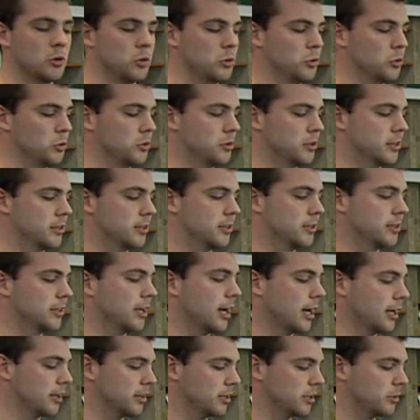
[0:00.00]
Und
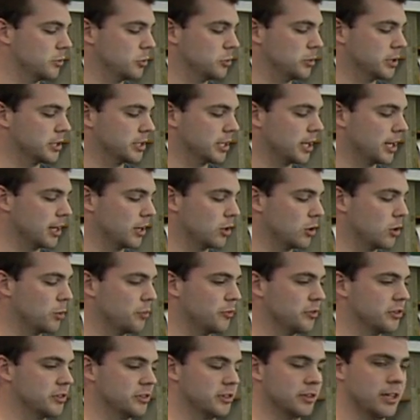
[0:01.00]
nach dem
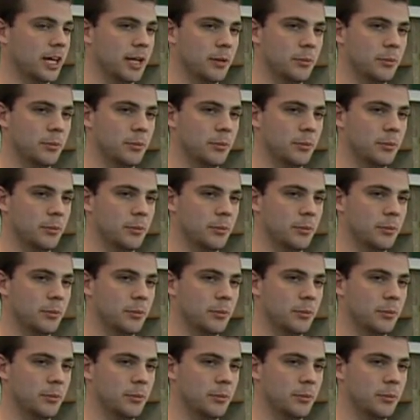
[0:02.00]
Übertragerkopf ist ein